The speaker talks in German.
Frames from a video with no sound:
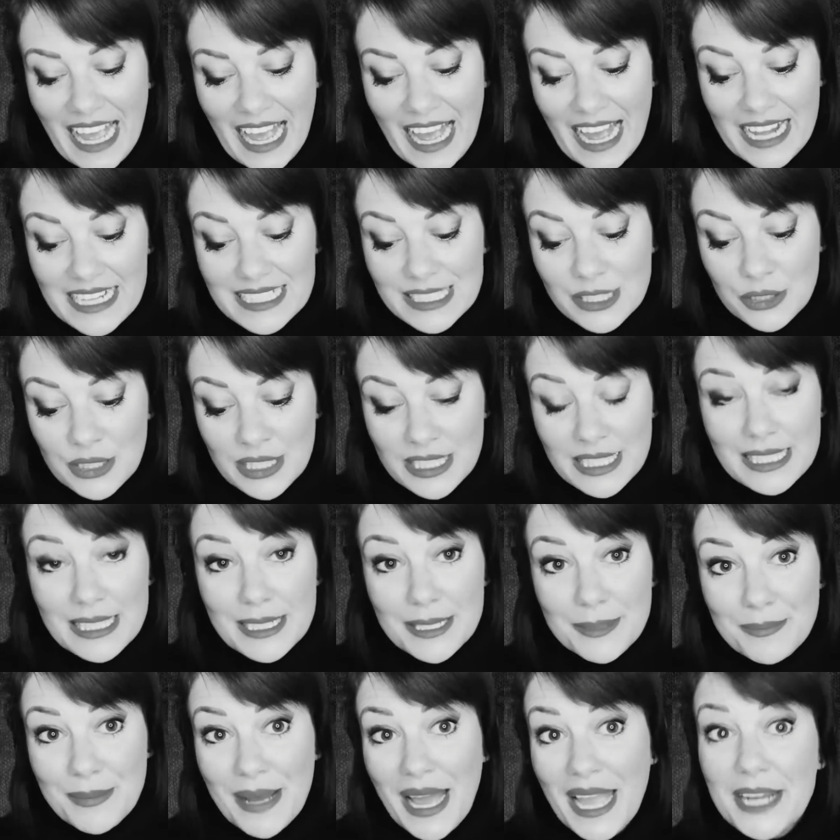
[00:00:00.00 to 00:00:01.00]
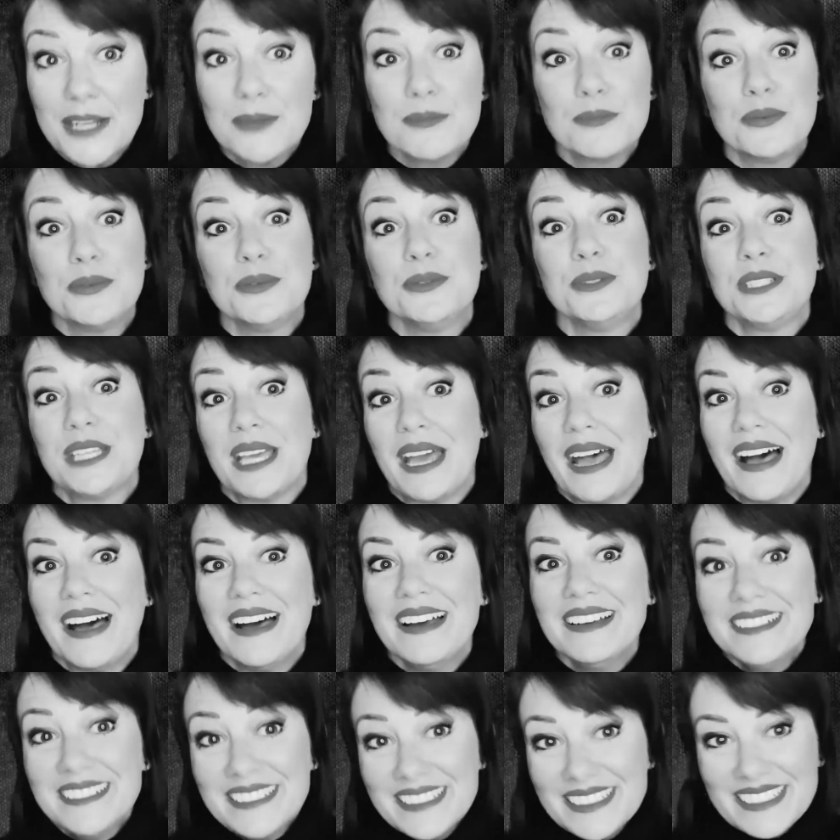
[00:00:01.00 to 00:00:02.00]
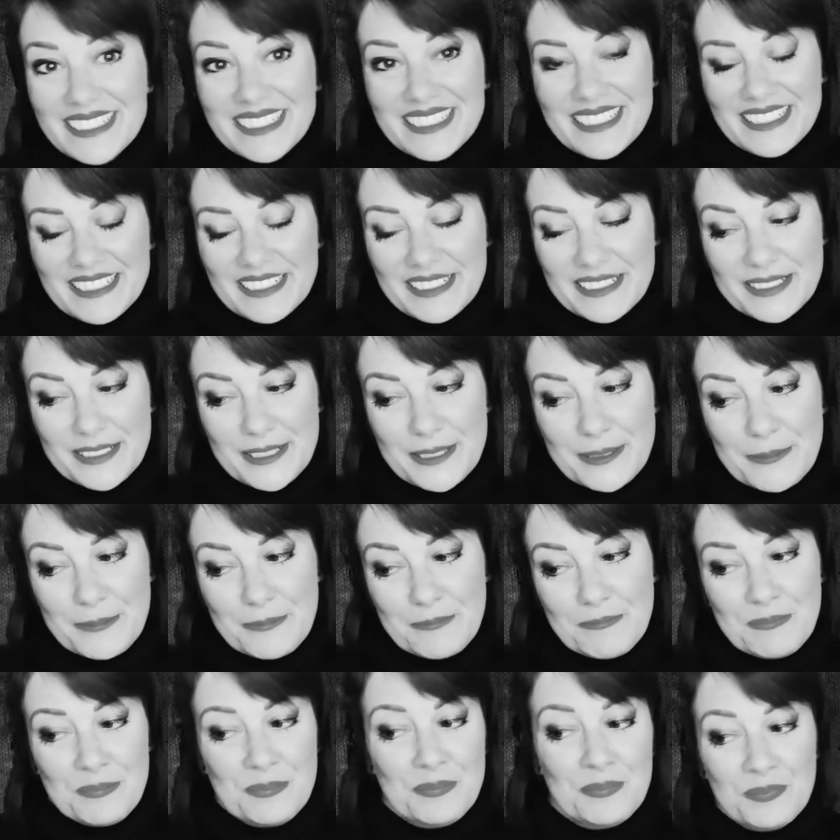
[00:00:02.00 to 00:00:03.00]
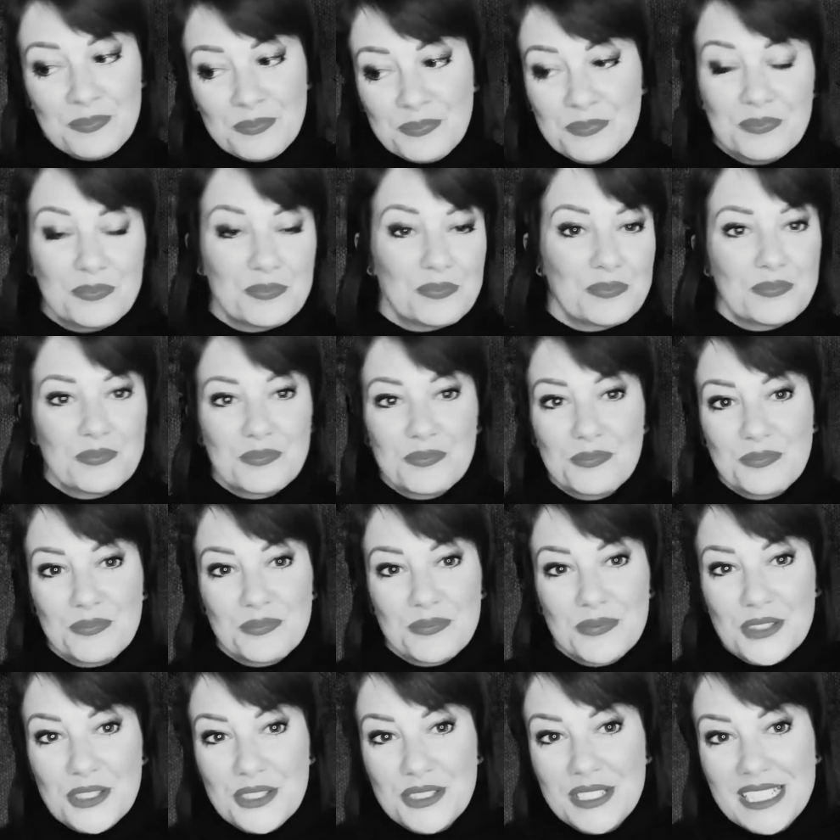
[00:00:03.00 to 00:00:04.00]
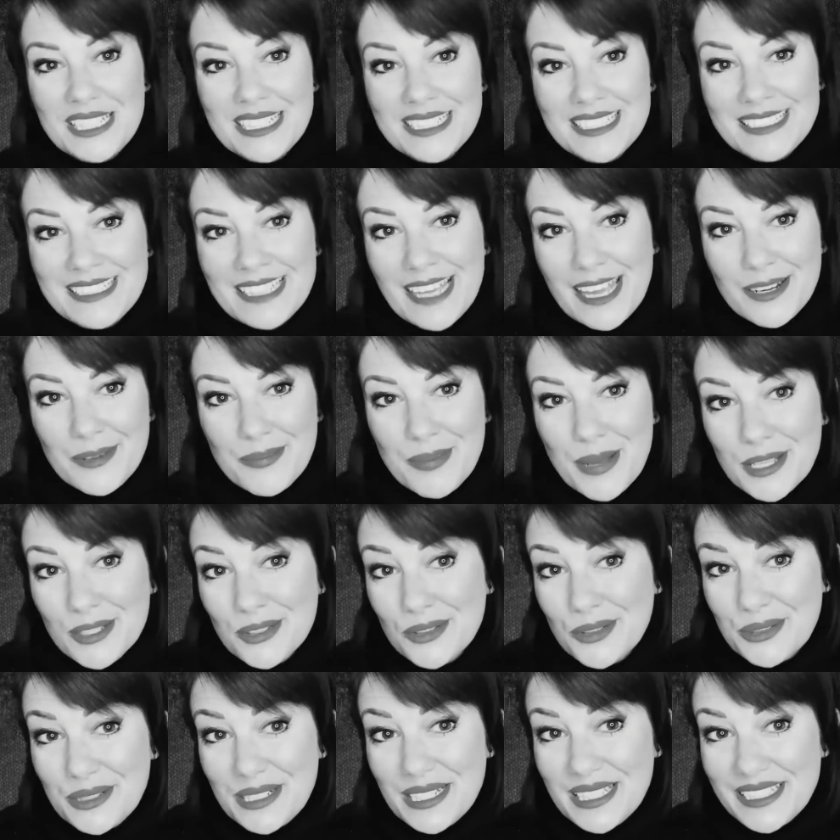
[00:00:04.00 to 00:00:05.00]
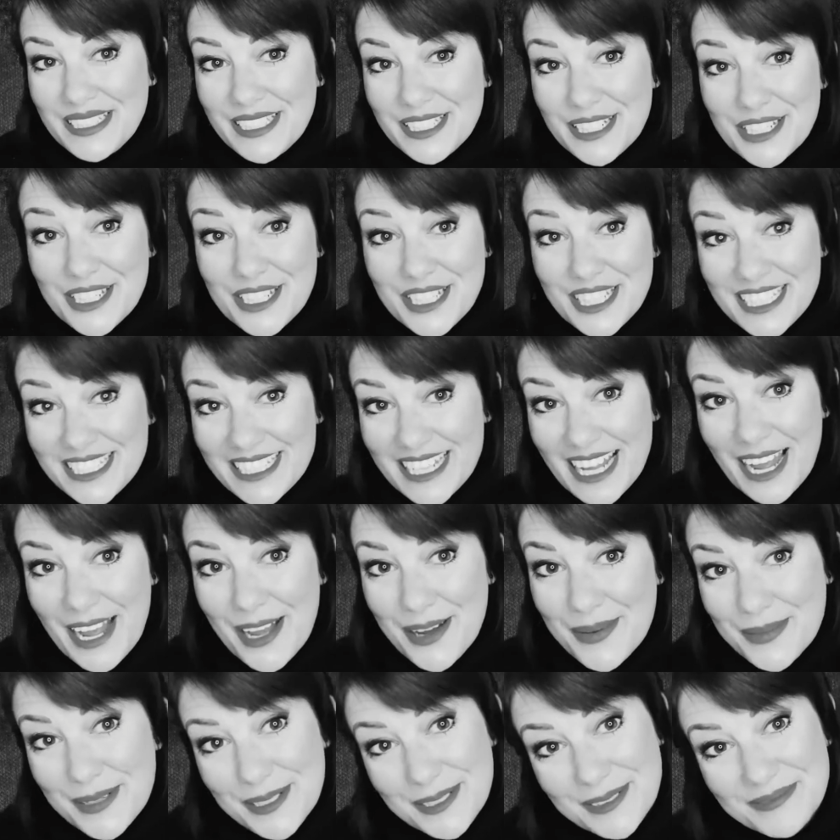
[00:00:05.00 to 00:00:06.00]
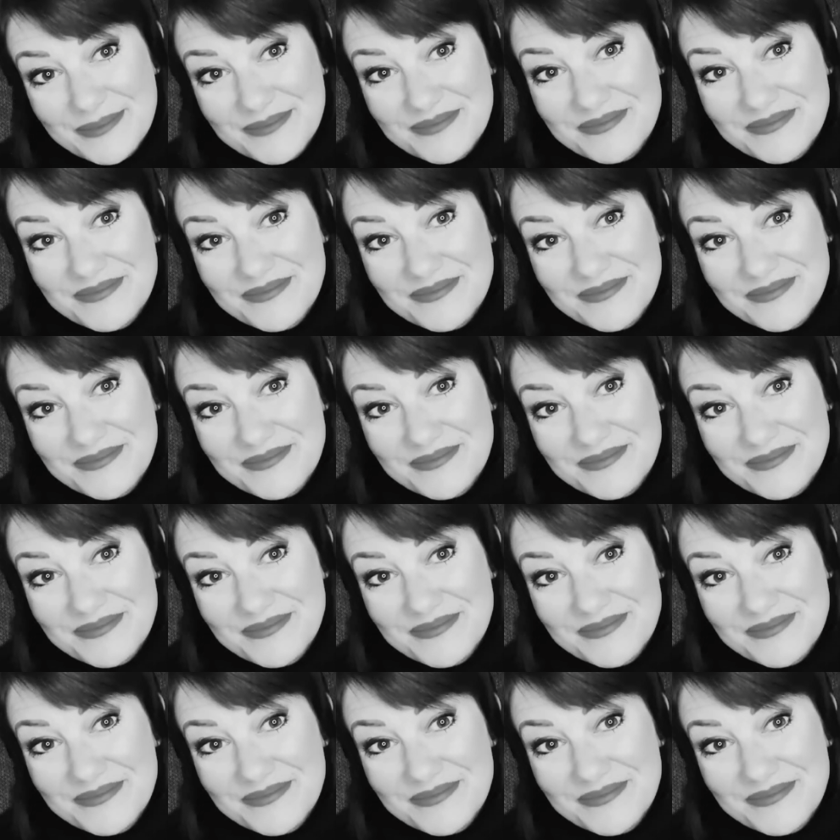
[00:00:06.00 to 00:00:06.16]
Also hier meine Bücher, ähm, zu denen ich eine persönliche Geschichte habe.